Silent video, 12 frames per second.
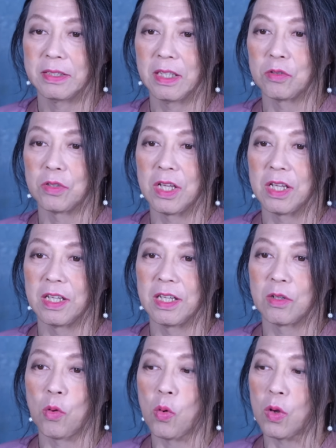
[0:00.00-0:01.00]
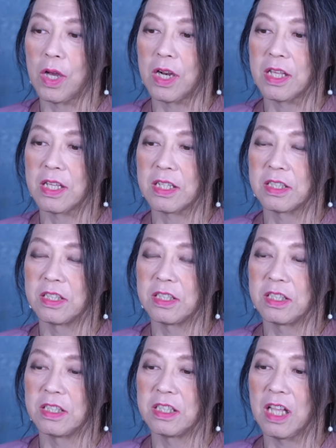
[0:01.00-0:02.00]
なので、えー、ここから1、
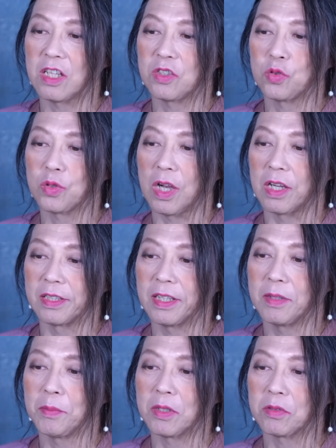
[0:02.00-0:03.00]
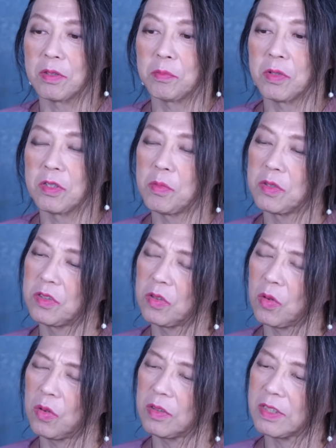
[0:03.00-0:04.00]
3週間かな、また、まあ、でも、
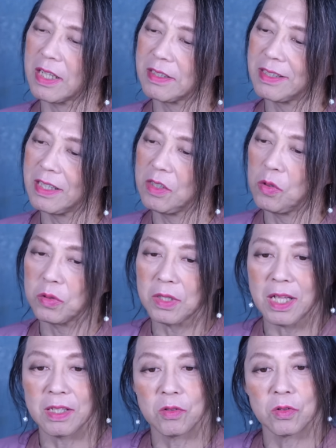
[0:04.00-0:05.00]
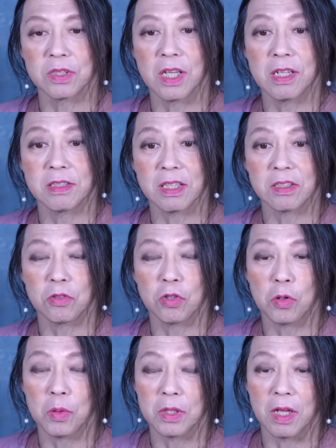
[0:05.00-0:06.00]
このさすがに予算を成立させる
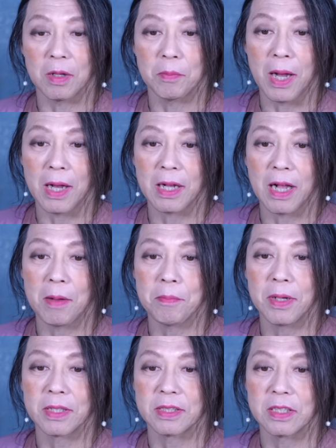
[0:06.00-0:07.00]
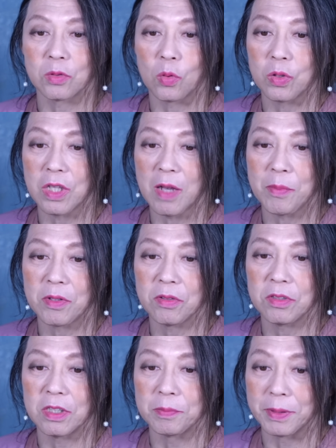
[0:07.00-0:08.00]
ところまでは、まん頑張って、そこでやめるっ
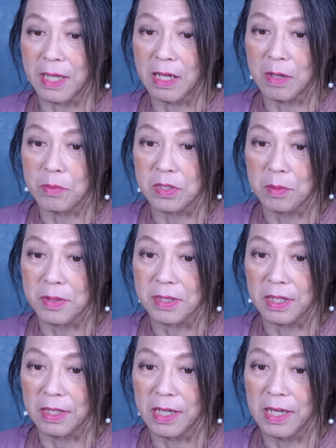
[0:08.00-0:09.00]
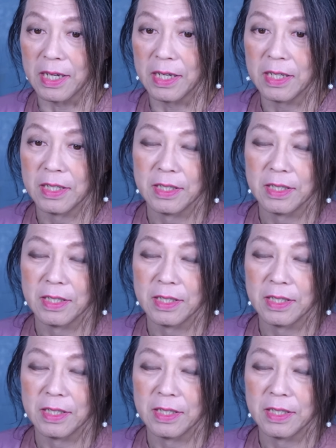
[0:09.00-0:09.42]
ていうパターンかもしれませんが、